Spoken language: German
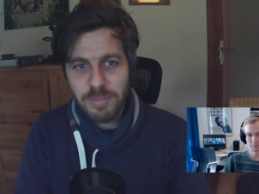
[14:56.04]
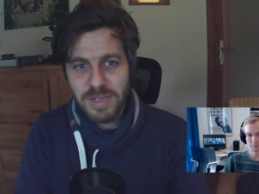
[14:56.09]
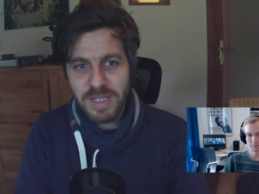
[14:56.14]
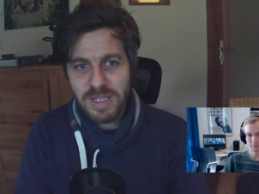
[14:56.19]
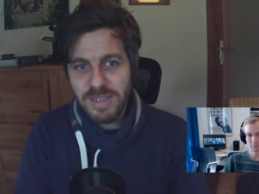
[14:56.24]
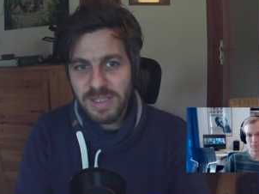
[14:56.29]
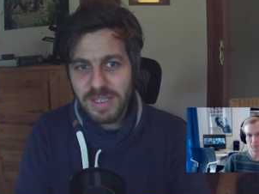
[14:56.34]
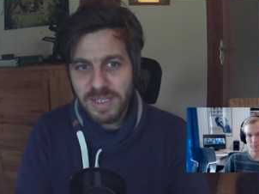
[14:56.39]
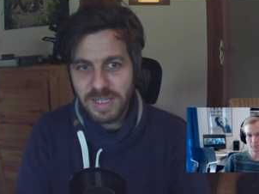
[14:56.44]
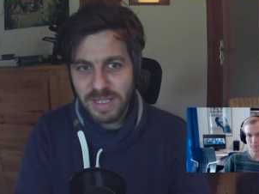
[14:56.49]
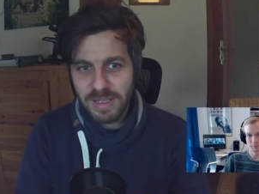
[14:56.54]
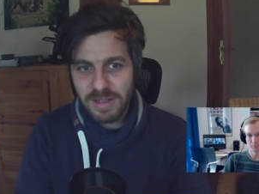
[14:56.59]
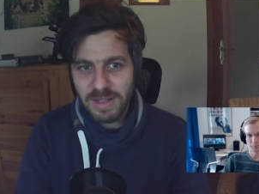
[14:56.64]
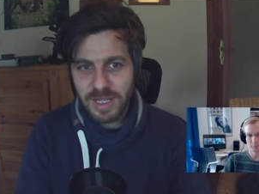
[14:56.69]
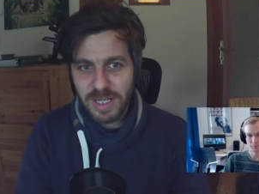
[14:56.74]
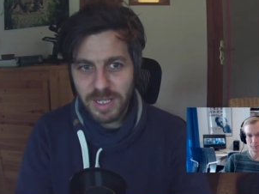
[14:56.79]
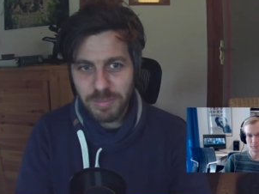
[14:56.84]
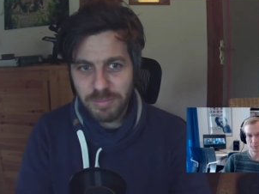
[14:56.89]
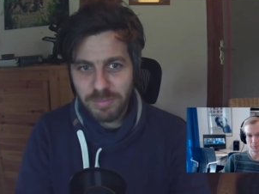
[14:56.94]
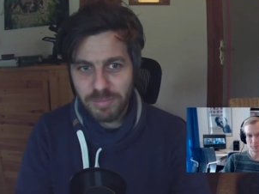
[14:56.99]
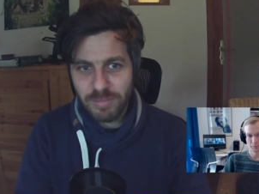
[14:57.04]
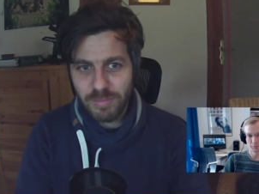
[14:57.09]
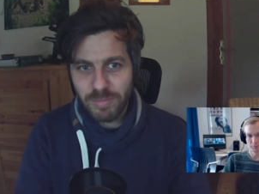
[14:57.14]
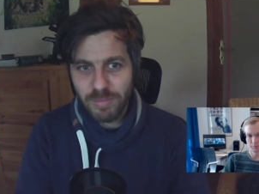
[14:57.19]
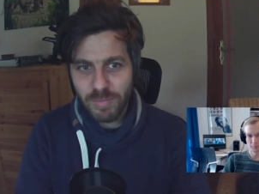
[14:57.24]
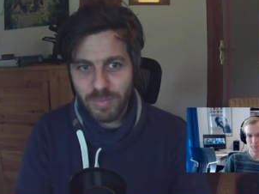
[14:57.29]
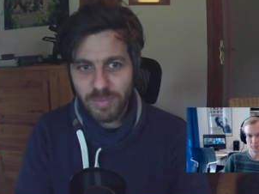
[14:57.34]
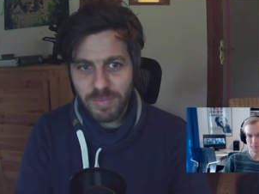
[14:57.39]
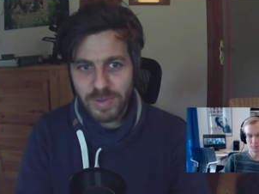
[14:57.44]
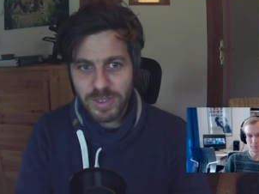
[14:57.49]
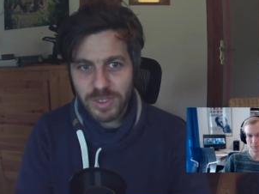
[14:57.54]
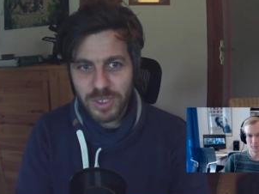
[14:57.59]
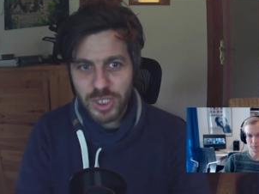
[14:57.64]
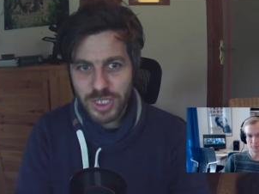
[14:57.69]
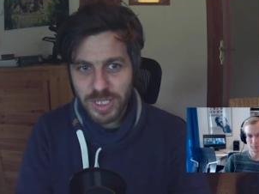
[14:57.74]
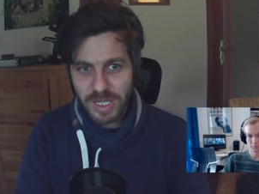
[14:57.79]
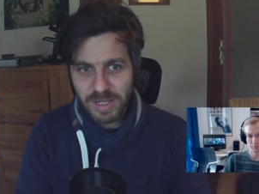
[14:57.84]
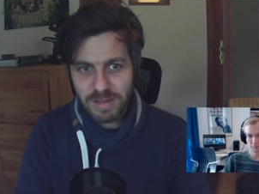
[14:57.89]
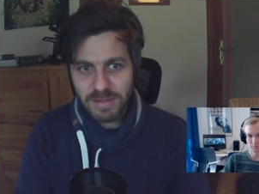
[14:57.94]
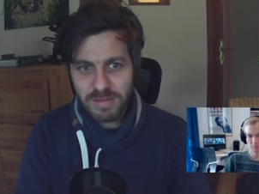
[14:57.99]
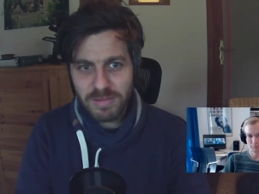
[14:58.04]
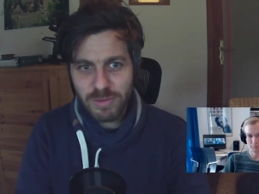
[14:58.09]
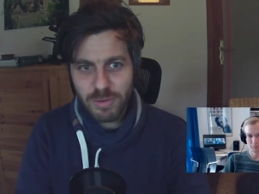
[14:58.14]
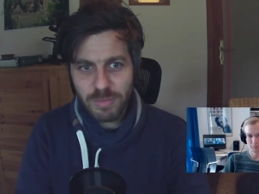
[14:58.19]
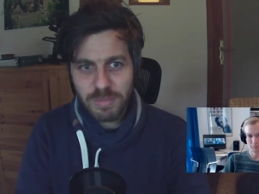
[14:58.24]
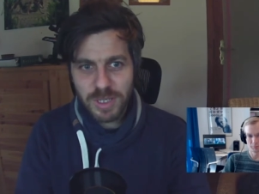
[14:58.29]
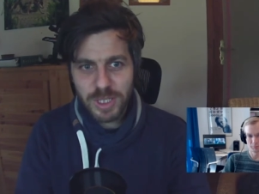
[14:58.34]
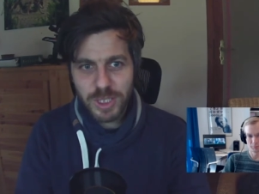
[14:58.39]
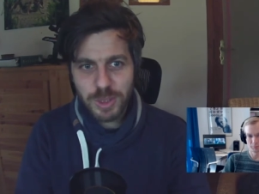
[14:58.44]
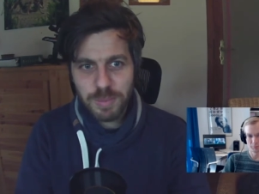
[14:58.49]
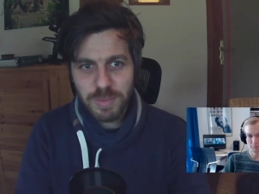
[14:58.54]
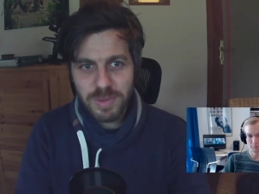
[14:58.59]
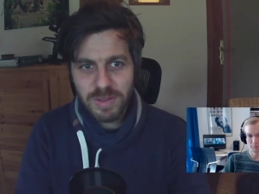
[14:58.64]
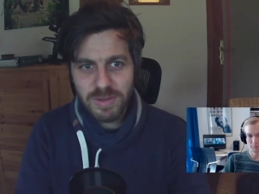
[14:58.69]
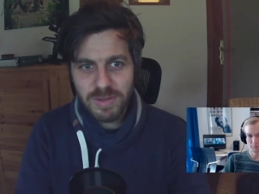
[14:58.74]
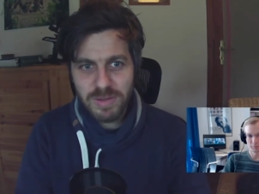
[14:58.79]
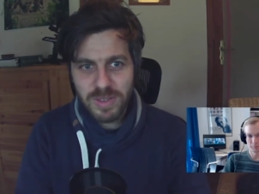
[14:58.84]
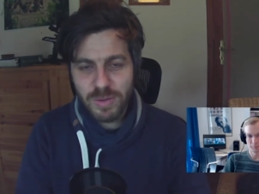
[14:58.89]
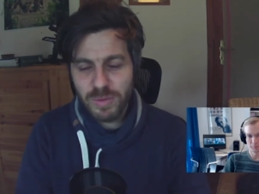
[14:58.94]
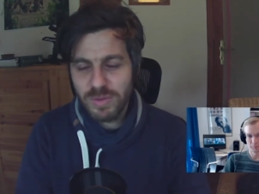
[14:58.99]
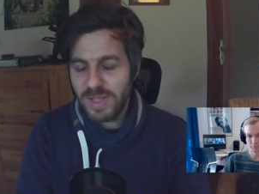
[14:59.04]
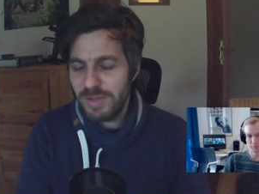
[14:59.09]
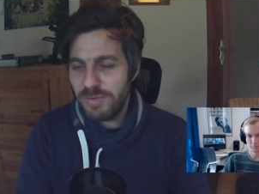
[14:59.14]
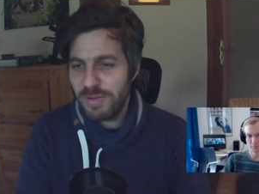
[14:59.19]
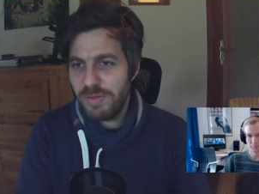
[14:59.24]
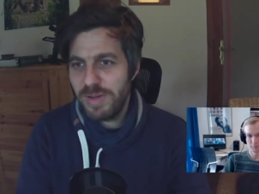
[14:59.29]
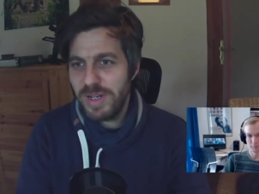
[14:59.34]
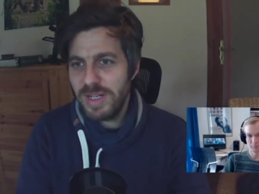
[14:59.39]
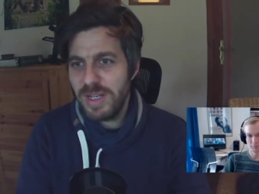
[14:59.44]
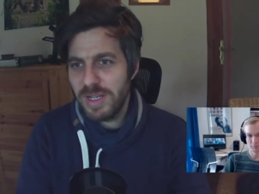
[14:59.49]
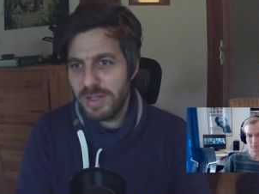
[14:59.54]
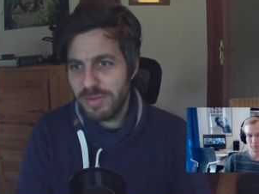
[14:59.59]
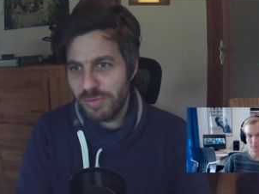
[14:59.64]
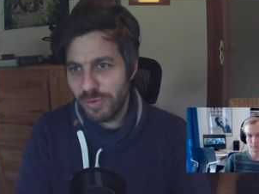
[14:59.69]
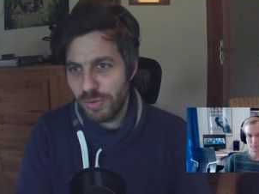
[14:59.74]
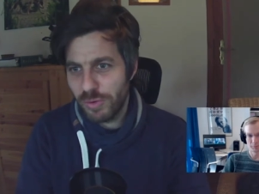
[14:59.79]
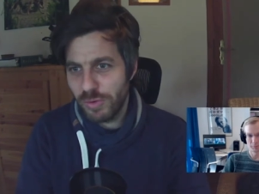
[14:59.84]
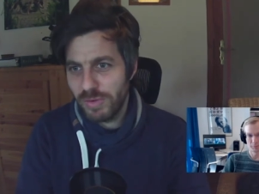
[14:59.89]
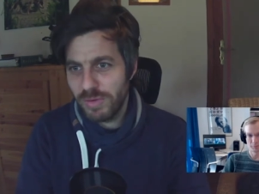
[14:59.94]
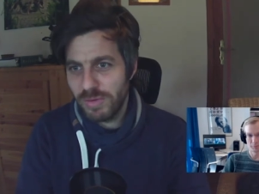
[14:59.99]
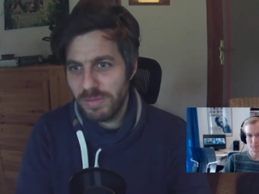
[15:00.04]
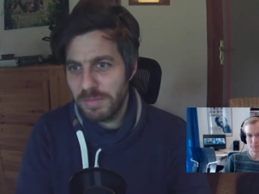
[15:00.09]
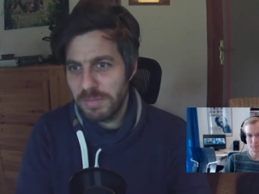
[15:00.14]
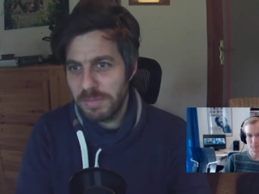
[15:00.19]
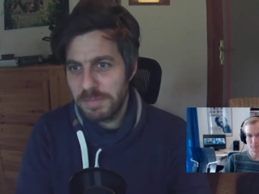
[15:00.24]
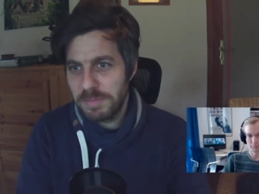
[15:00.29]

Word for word: indigenen Leben stecken zum Beispiel, die uns einfach weiterhelfen könnten?